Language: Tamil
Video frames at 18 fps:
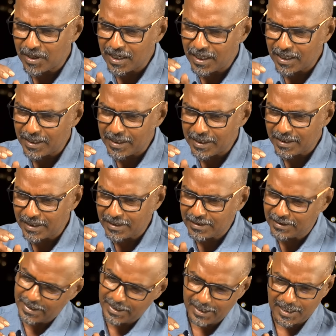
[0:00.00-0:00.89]
உங்களை இந்த
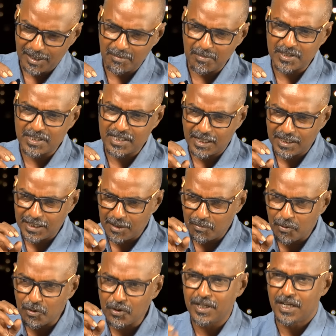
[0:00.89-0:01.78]
சரி நம்ம
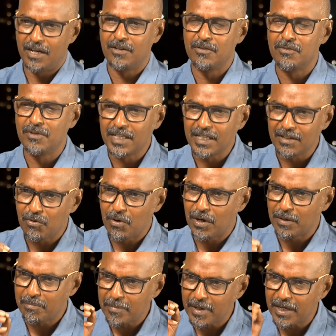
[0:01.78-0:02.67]
சண்டை போட்டே ஆகணும்னு
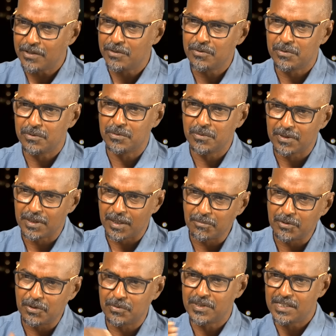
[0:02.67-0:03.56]
வாட் மேட் யூ டு
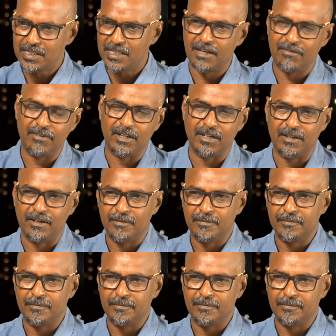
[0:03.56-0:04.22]
கம் டு திஸ் லெவல்